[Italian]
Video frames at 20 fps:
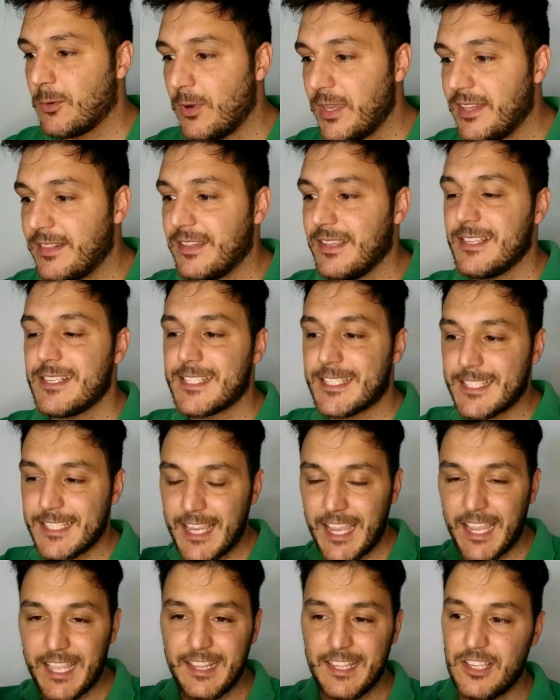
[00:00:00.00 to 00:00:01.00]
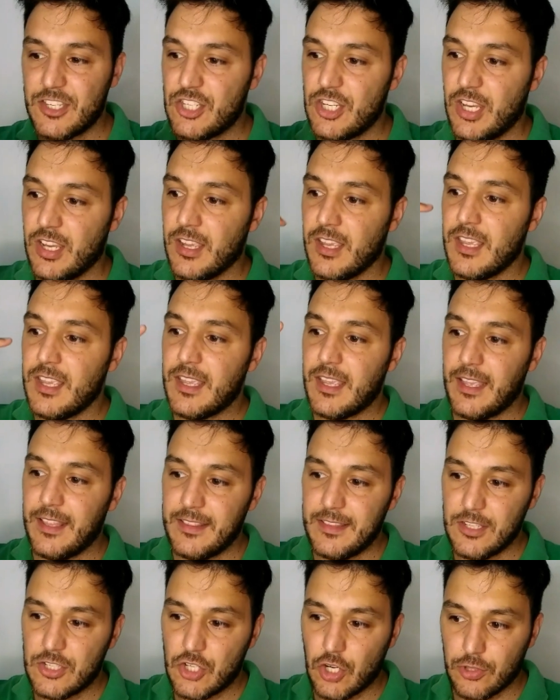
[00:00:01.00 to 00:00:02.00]
Quindi 16
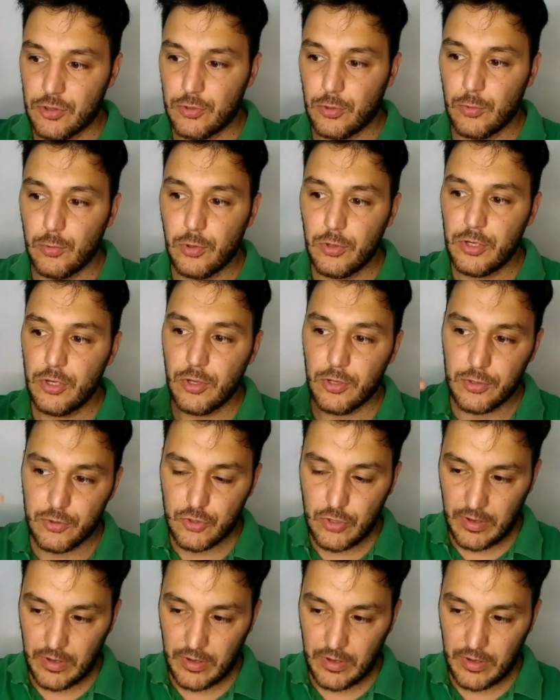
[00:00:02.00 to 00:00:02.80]
e 18 luglio,